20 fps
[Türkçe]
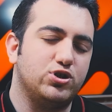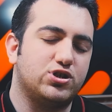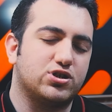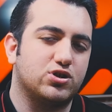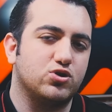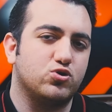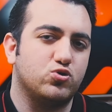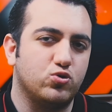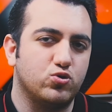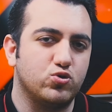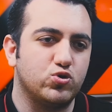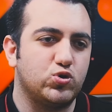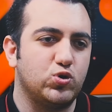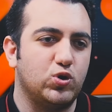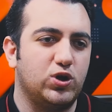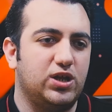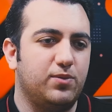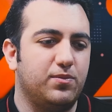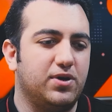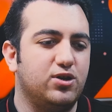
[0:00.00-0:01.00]
Açıkçası onu
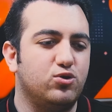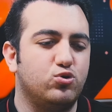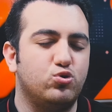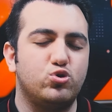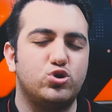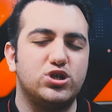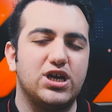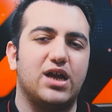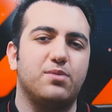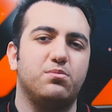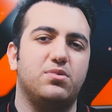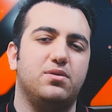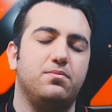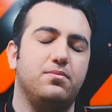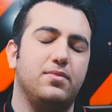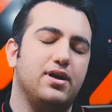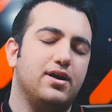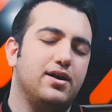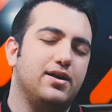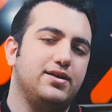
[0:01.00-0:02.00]
söyleyeyim. Hani düşer miyim
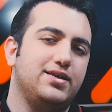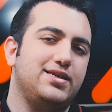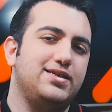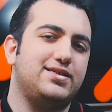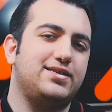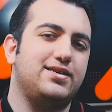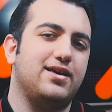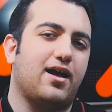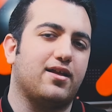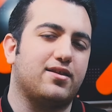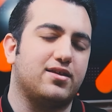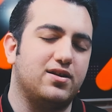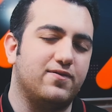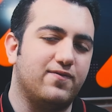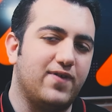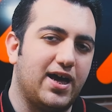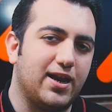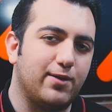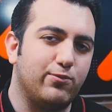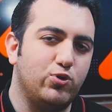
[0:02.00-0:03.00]

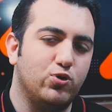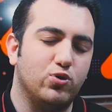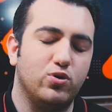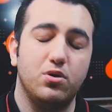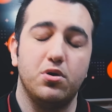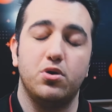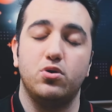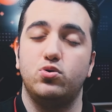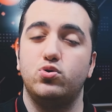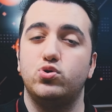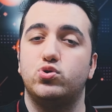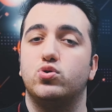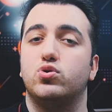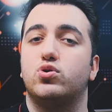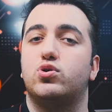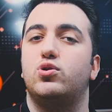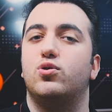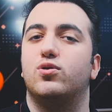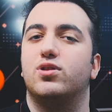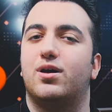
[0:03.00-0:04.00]
hissiyatını vermiyor. 110
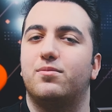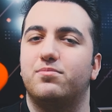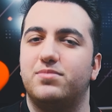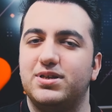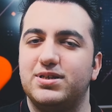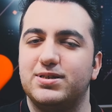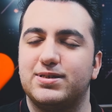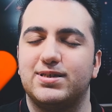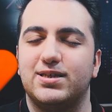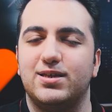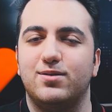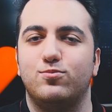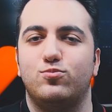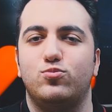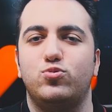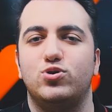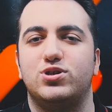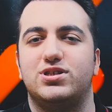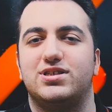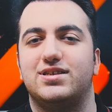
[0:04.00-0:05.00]
kilo olan birisiyim.
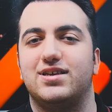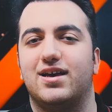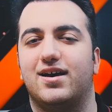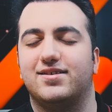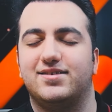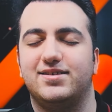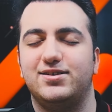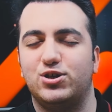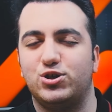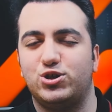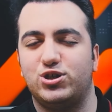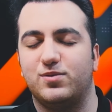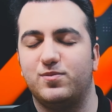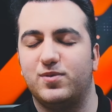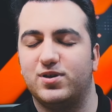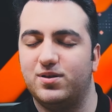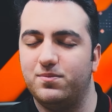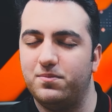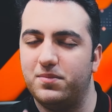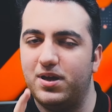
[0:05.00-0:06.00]
Bu hissiyatı
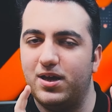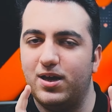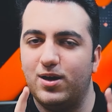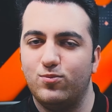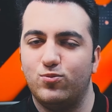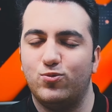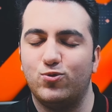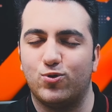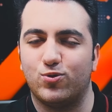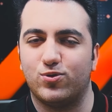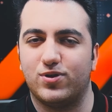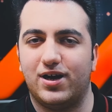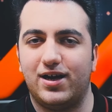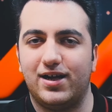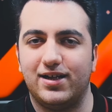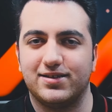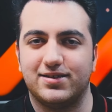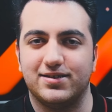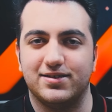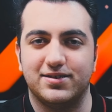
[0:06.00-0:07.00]
yaşamadım. Bunun da
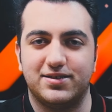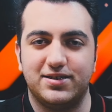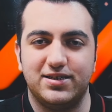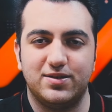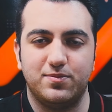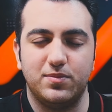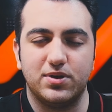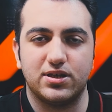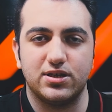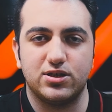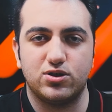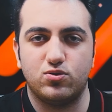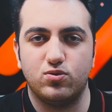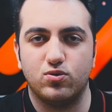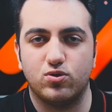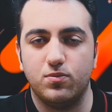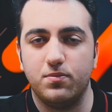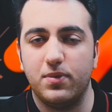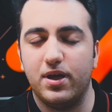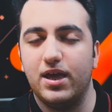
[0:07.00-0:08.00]
altını çizmek
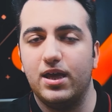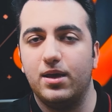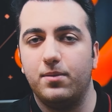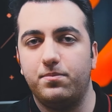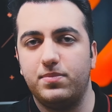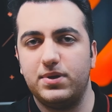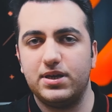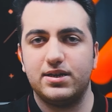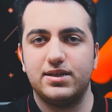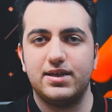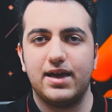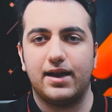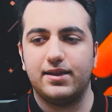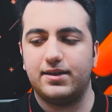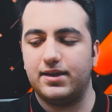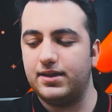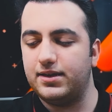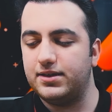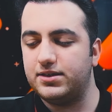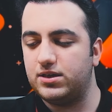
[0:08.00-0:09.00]
istiyorum. Bir
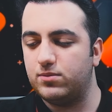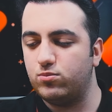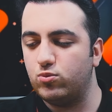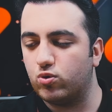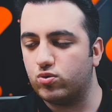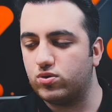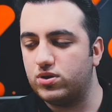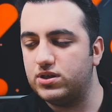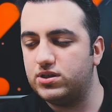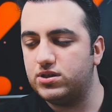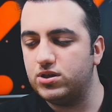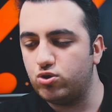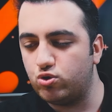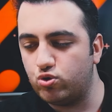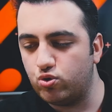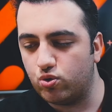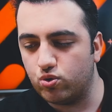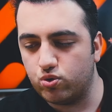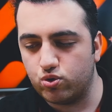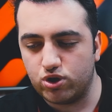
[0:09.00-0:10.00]
diğer değineceğim nokta ise
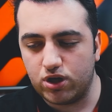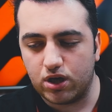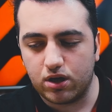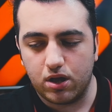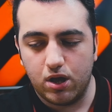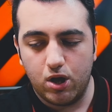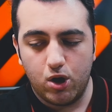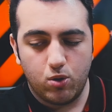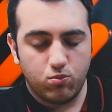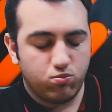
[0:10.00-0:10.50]
şu olacak.